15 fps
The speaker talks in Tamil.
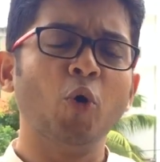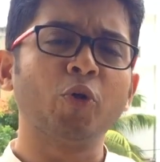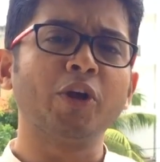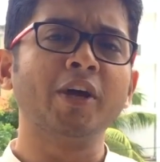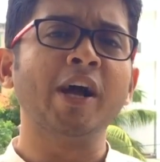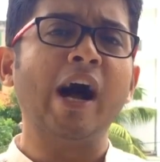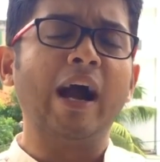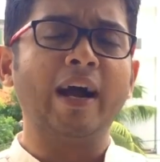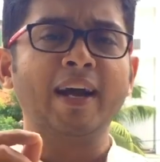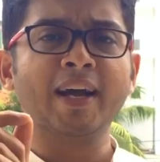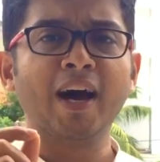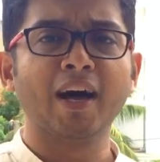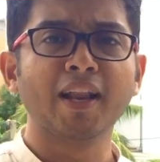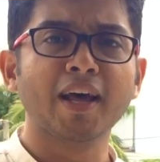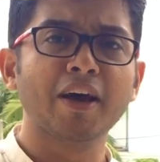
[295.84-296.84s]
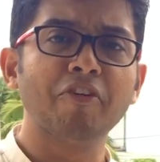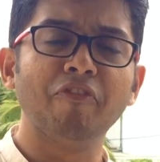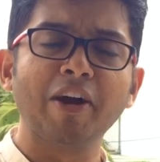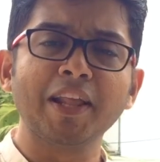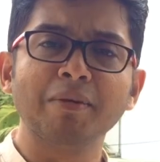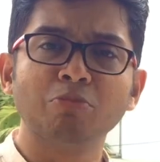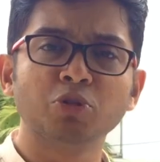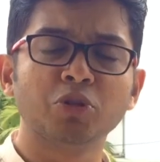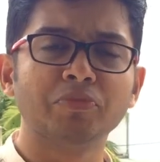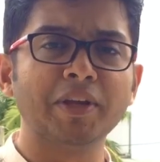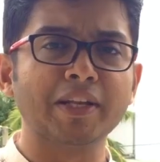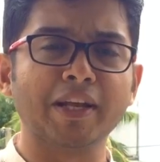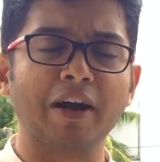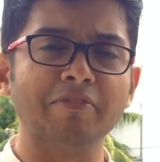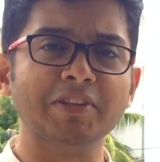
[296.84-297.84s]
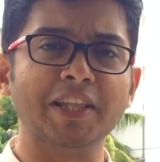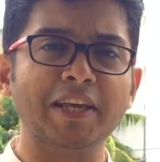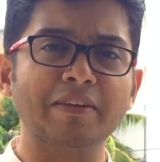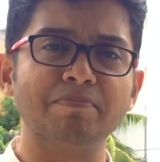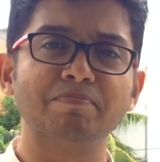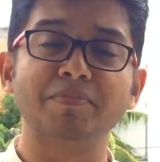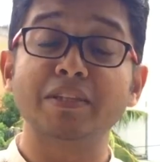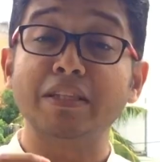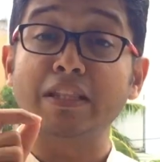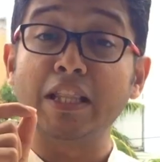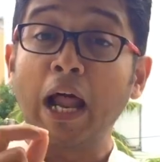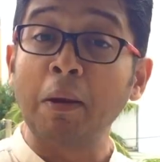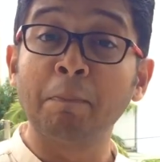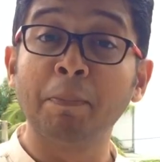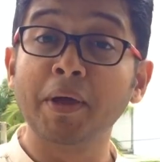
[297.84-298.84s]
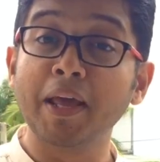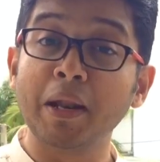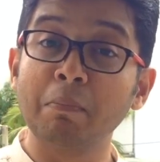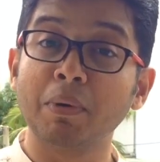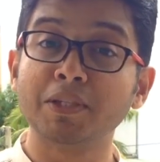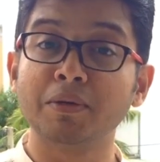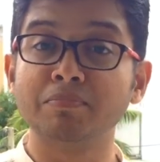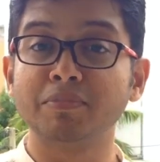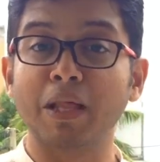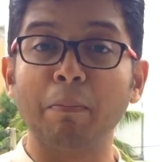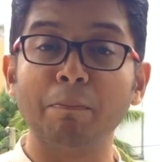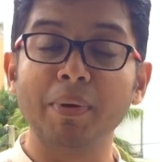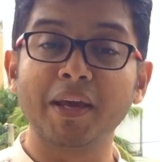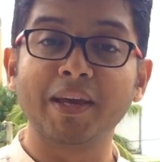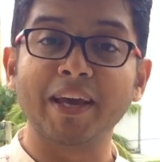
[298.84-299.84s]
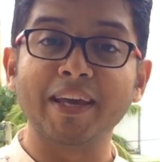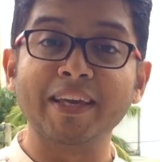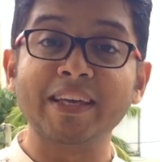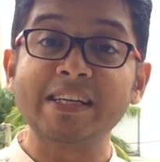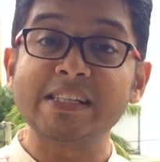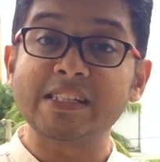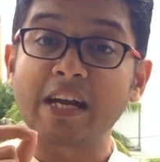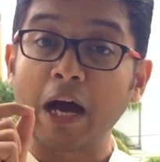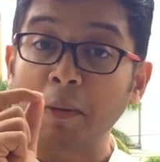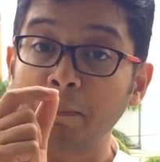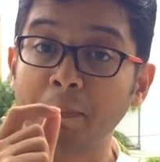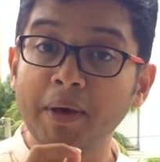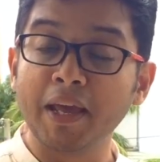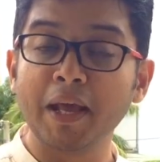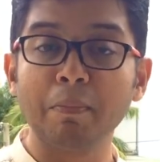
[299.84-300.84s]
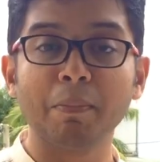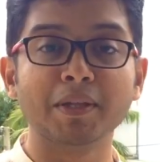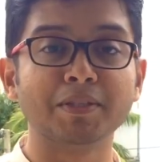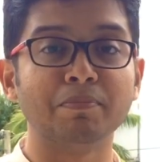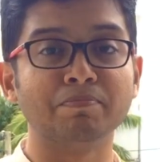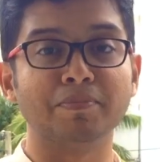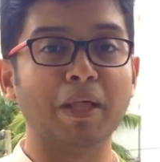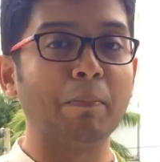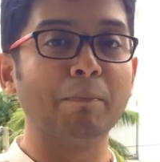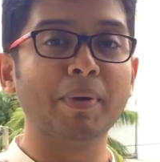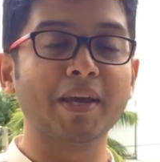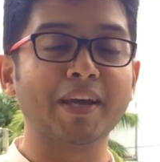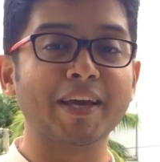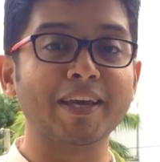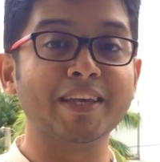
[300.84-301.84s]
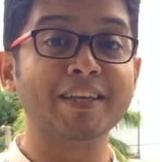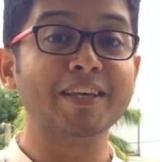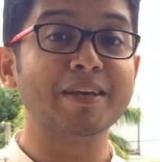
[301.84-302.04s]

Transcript: ஒரு அழகான வைரமுத்துவின் கவிதை நட்பு என்பதும் நம்பிக்கை கற்பு என்பதும் நம்பிக்கை